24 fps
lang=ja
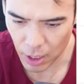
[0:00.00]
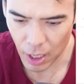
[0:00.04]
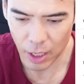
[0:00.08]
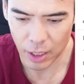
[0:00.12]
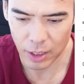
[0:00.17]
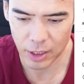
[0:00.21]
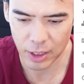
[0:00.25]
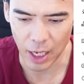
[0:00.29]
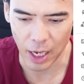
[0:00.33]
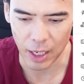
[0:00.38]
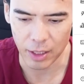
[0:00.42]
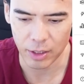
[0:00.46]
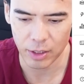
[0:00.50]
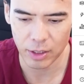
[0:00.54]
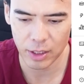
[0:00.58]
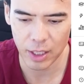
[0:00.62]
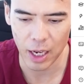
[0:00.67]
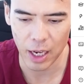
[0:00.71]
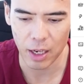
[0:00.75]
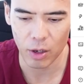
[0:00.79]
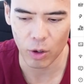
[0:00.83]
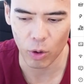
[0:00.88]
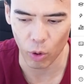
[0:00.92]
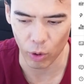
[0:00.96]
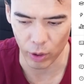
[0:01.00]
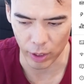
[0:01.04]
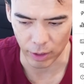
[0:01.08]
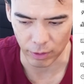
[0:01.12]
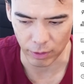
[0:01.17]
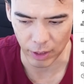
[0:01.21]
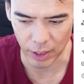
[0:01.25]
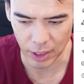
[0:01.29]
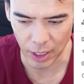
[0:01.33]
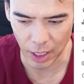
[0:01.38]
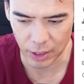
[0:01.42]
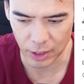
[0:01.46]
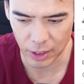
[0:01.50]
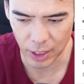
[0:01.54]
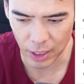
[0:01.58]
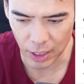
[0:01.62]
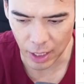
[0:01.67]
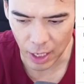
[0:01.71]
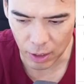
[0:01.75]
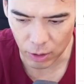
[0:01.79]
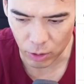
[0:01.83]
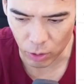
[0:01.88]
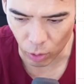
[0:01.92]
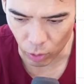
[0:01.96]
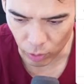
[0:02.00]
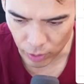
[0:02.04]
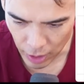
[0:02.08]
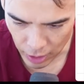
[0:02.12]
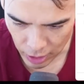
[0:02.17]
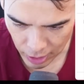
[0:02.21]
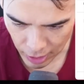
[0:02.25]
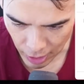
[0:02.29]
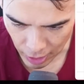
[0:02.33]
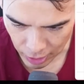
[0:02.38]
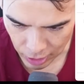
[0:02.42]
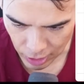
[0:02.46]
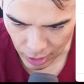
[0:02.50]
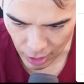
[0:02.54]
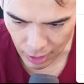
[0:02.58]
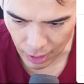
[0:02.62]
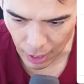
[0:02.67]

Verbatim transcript: 3000コインは3000円と同じ価値で